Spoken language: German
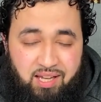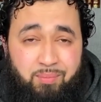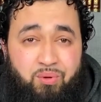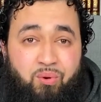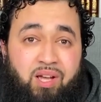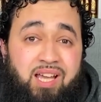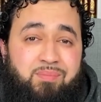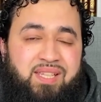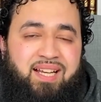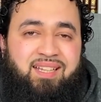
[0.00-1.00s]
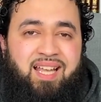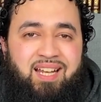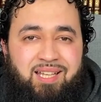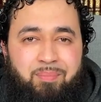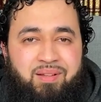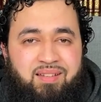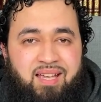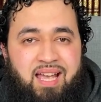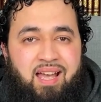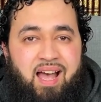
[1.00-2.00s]
Ibn al-Qayyim sagt, der
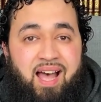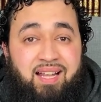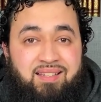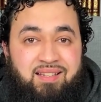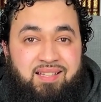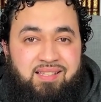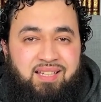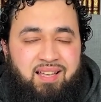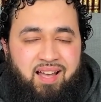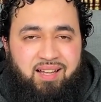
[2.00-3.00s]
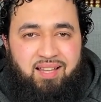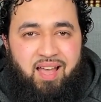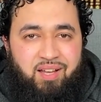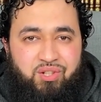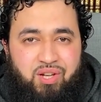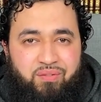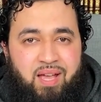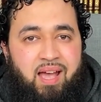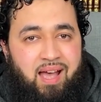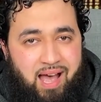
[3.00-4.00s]
Liebende hat diese
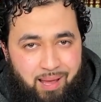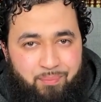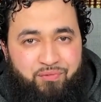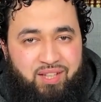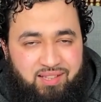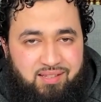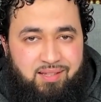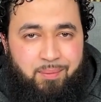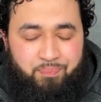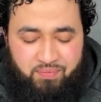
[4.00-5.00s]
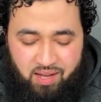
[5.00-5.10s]
Charaktereigenschaft. Haben wir diese?